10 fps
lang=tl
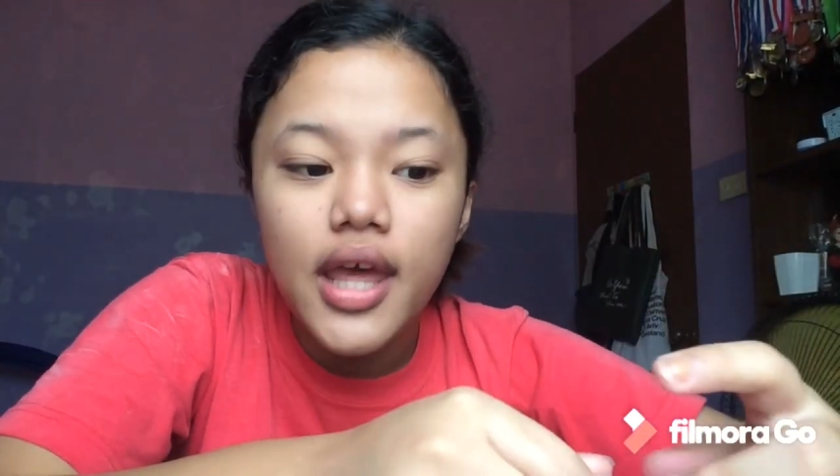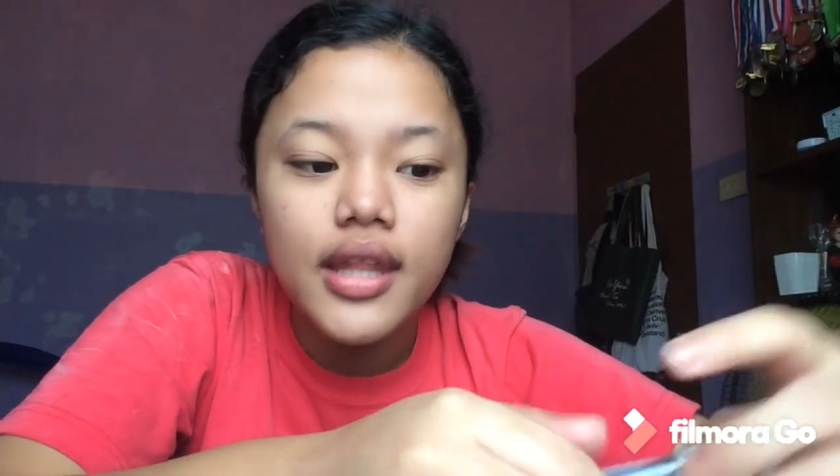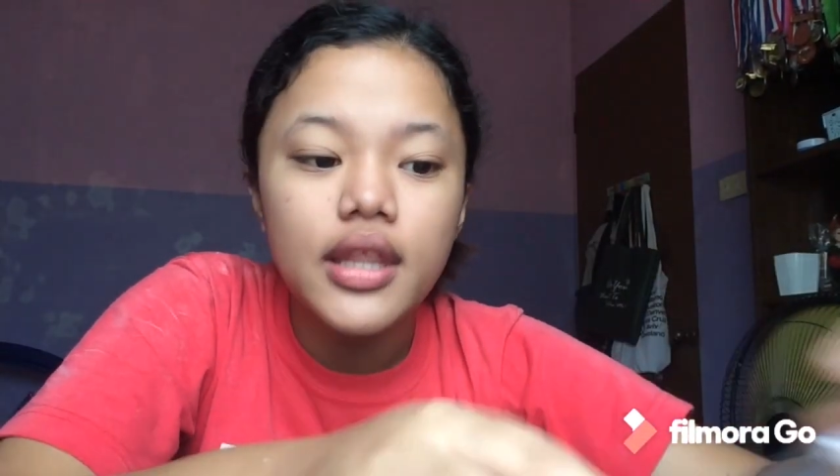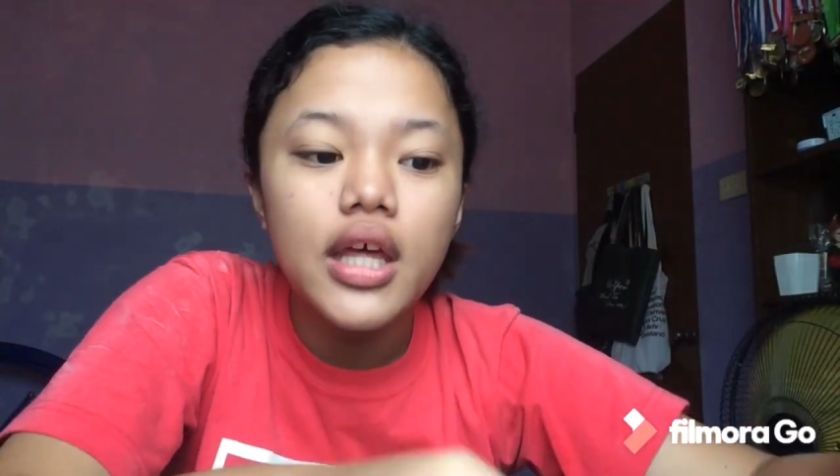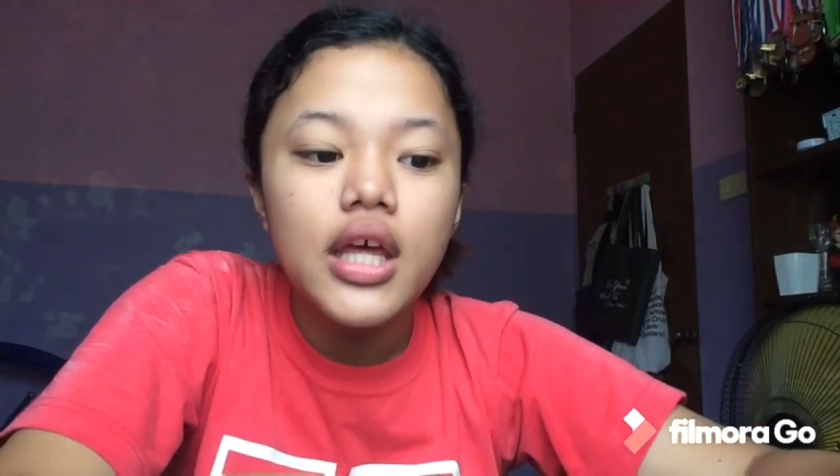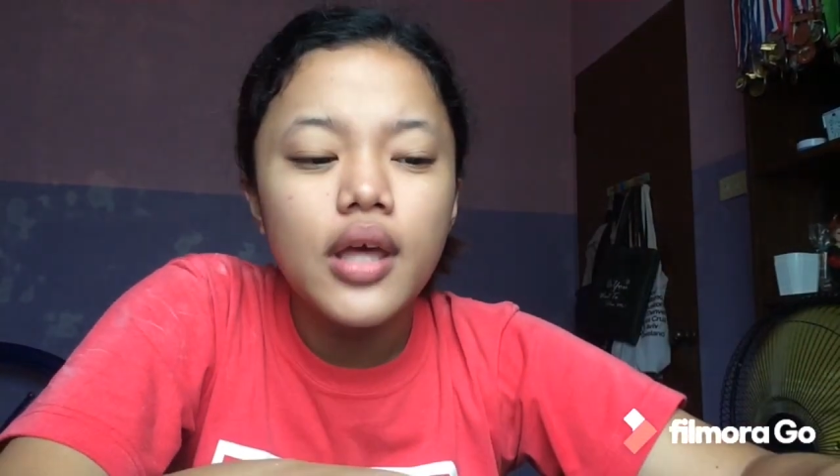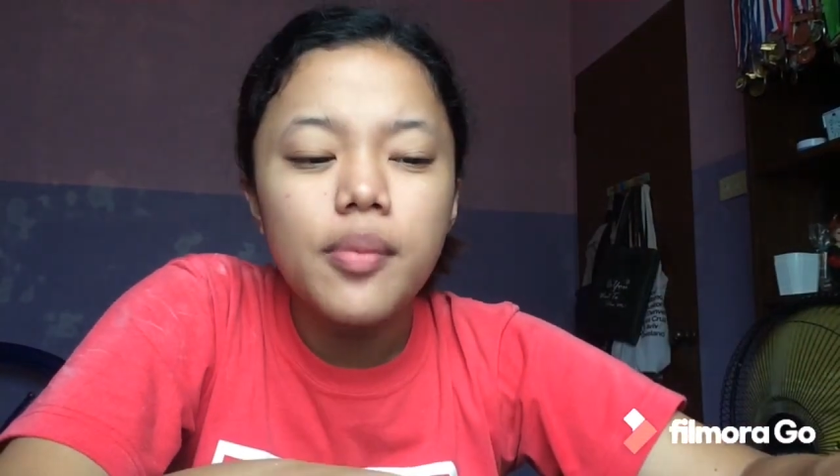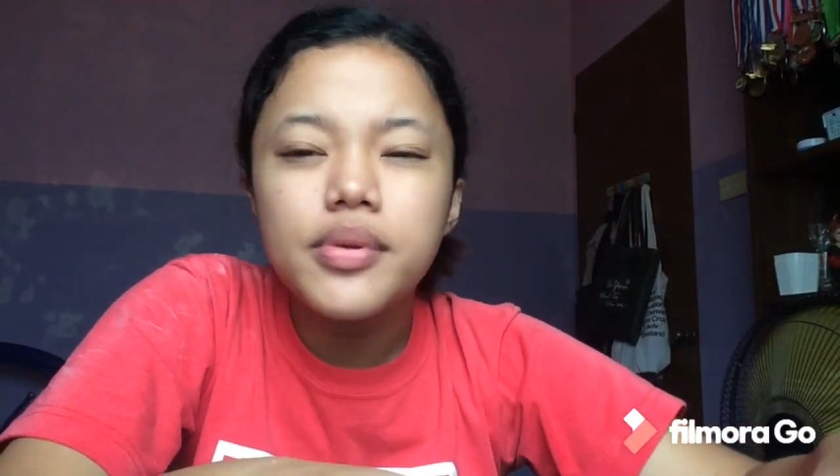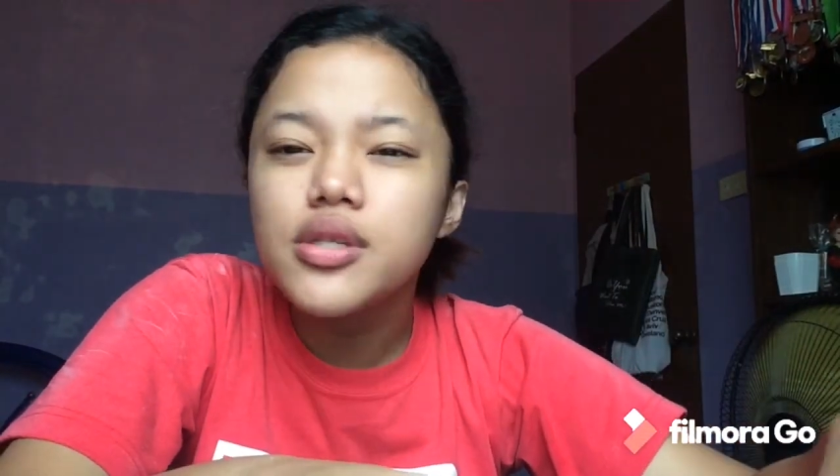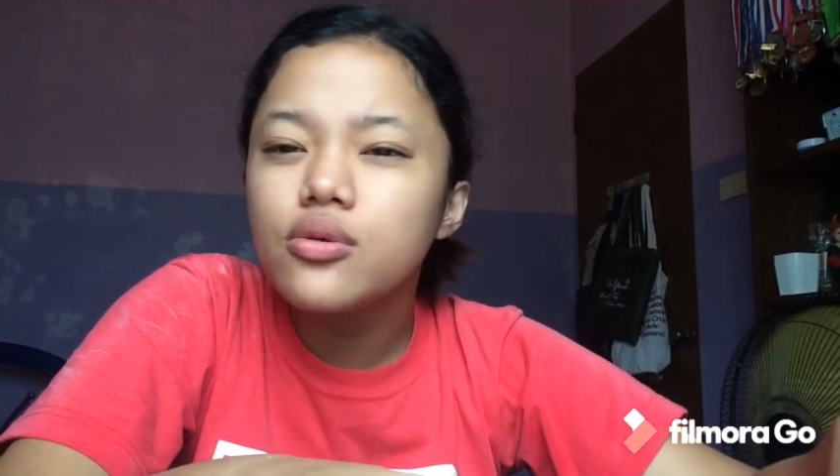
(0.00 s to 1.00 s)
and
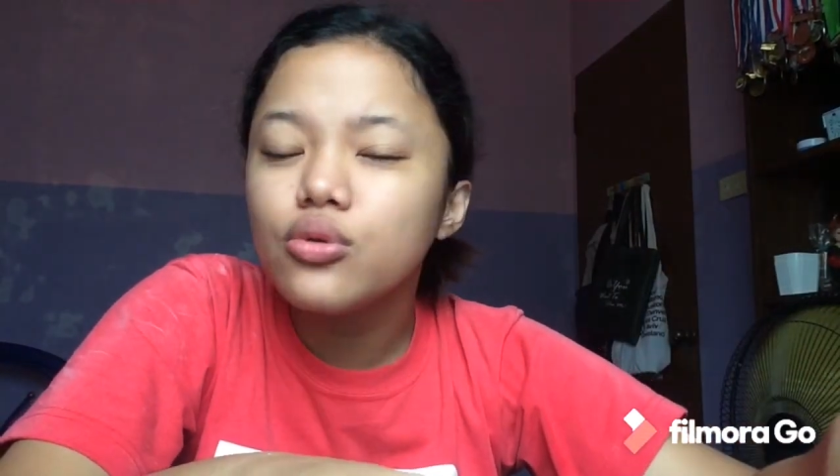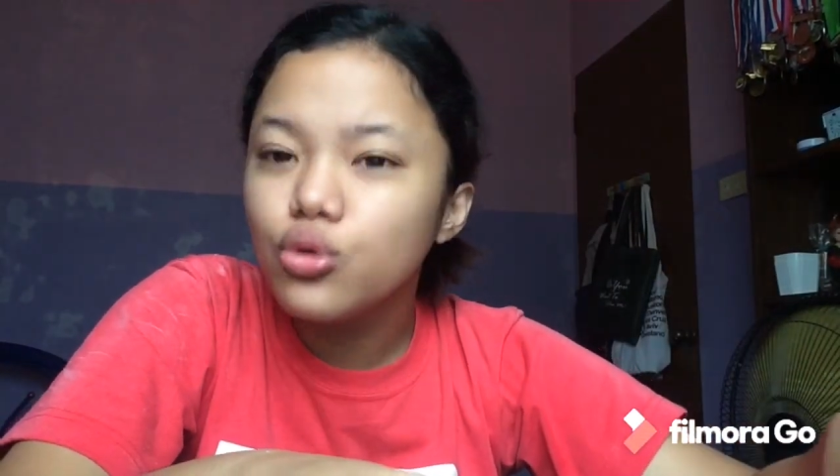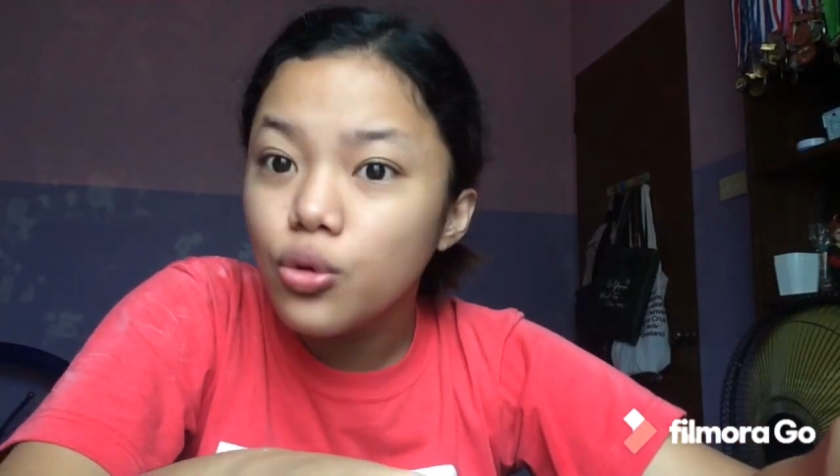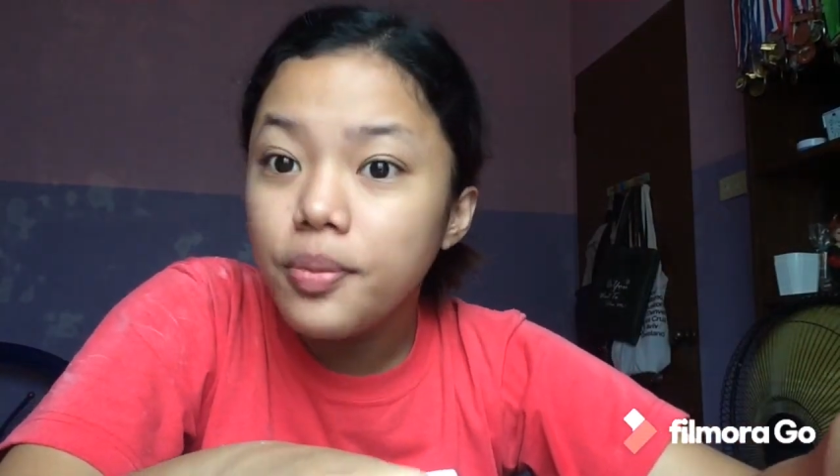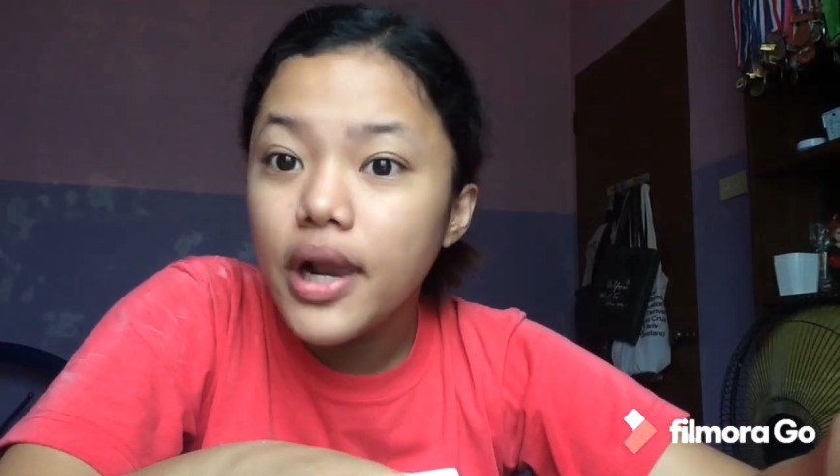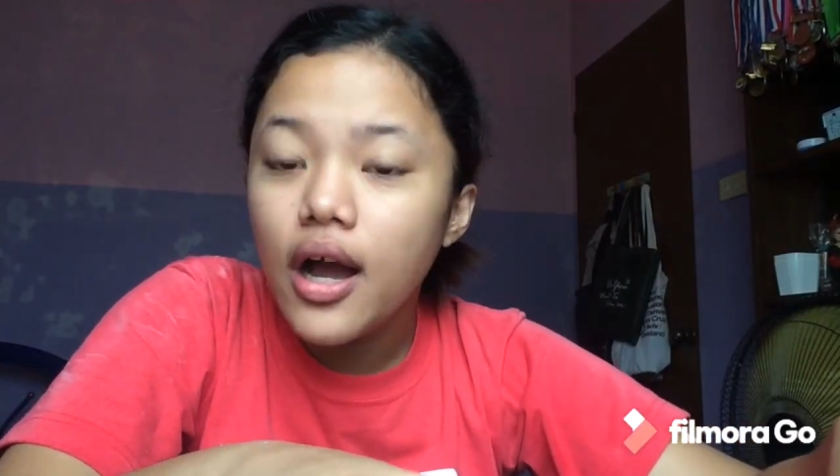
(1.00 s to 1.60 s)
episode 2 pa